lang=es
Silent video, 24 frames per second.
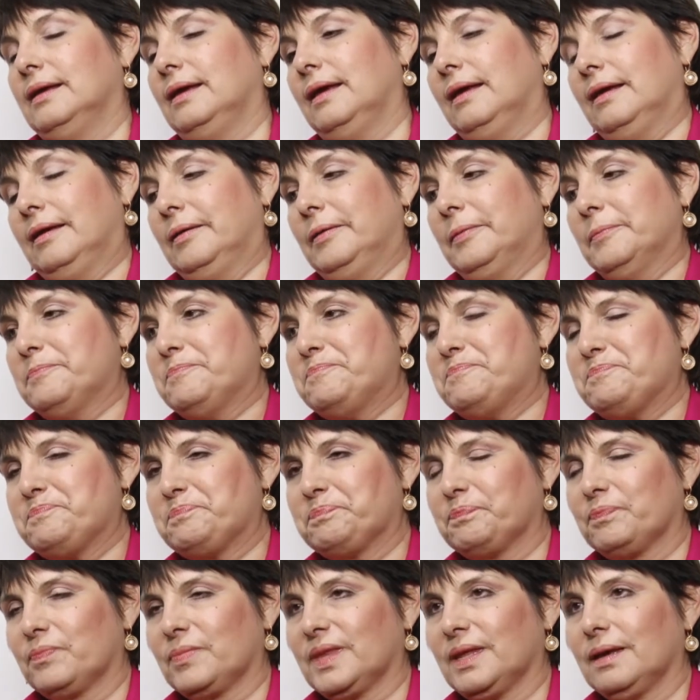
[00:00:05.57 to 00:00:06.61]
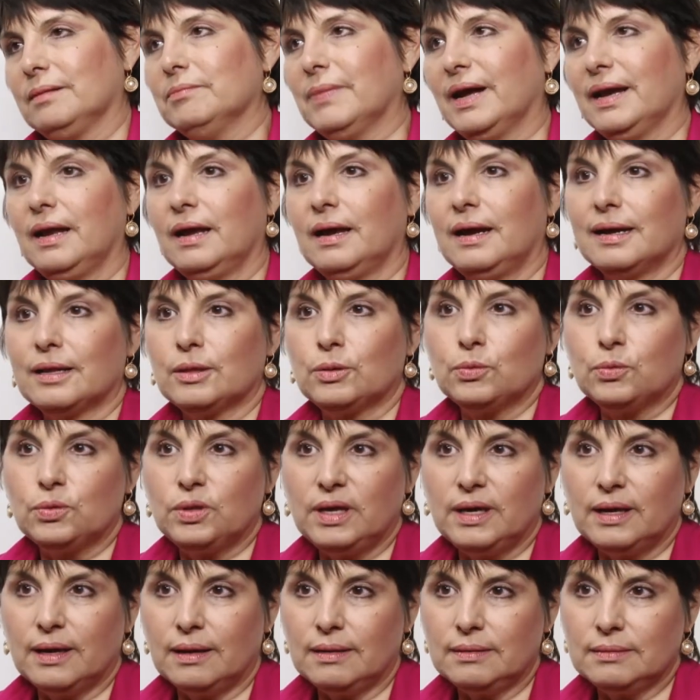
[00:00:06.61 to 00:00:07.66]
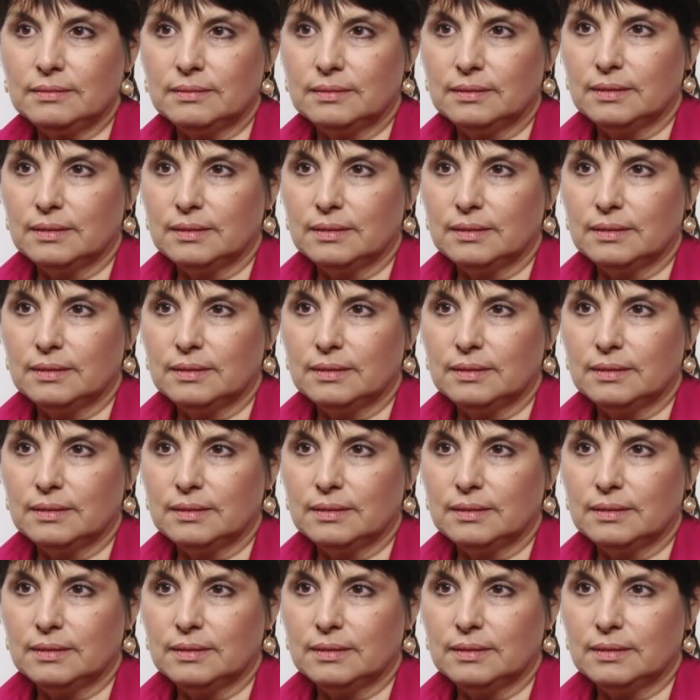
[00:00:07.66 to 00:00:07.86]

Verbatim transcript: eh, manejar tu día